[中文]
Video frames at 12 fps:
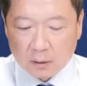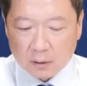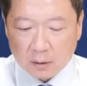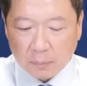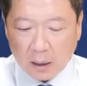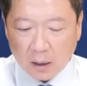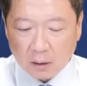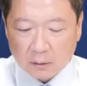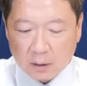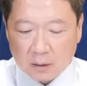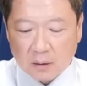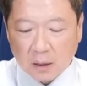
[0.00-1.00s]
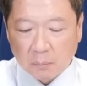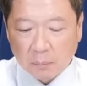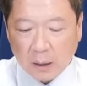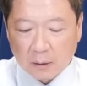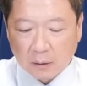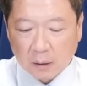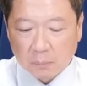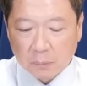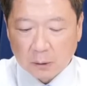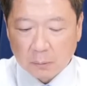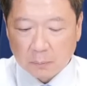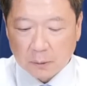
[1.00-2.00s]
十八号正常盘
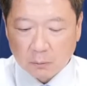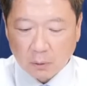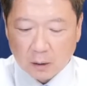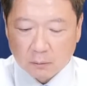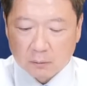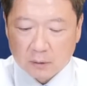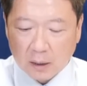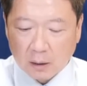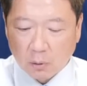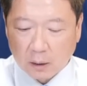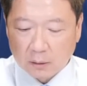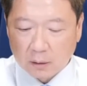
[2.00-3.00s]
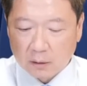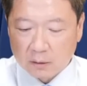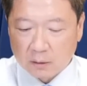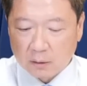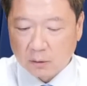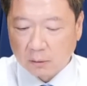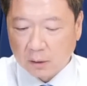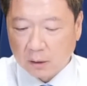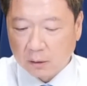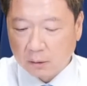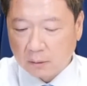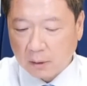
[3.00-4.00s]
呢，B B B Y 股价狂跌了十九
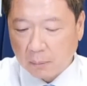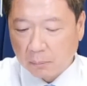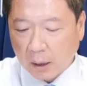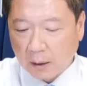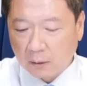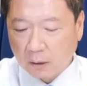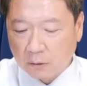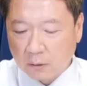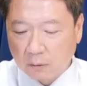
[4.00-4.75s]
点六三趴，好收